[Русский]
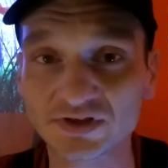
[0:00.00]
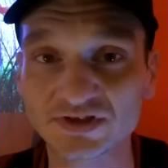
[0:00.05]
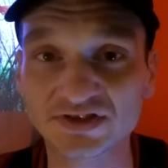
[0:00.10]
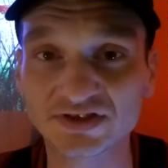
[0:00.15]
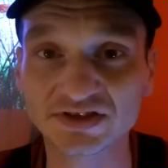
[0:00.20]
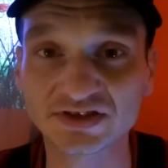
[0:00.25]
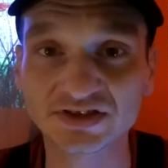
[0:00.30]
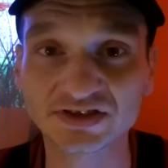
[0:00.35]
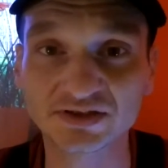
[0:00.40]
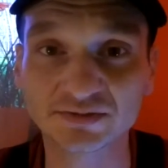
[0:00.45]

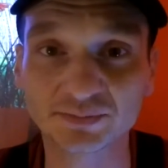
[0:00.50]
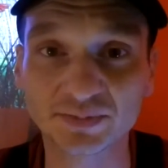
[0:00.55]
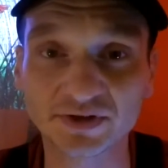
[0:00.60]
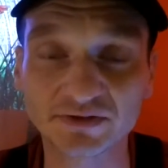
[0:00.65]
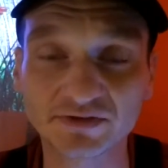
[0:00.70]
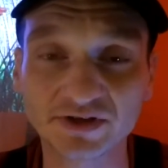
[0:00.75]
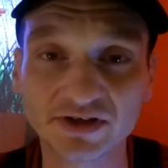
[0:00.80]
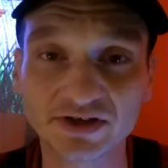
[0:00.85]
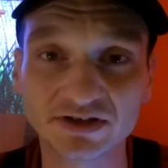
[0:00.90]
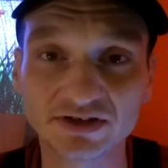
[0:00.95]
Сходил,
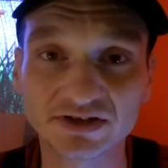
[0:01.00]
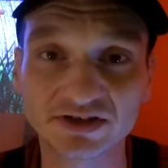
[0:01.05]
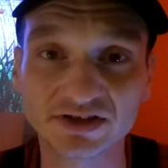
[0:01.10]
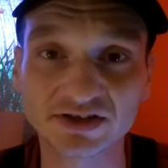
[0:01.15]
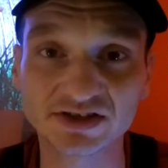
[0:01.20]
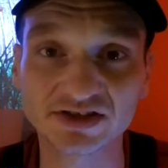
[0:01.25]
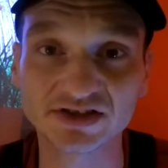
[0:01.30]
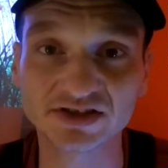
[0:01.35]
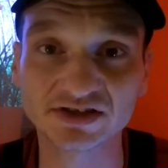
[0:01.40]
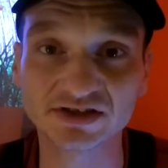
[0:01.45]
проверил
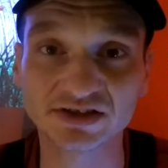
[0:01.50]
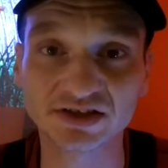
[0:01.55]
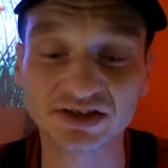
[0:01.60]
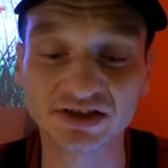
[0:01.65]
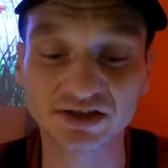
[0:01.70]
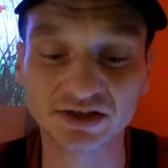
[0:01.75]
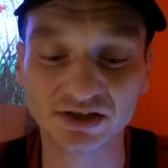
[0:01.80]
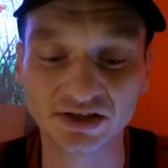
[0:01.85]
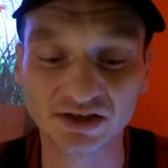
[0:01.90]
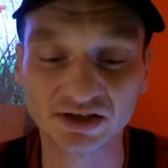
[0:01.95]

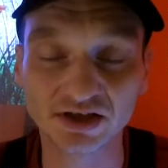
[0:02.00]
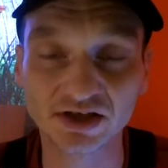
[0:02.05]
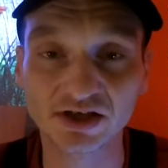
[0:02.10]
селки,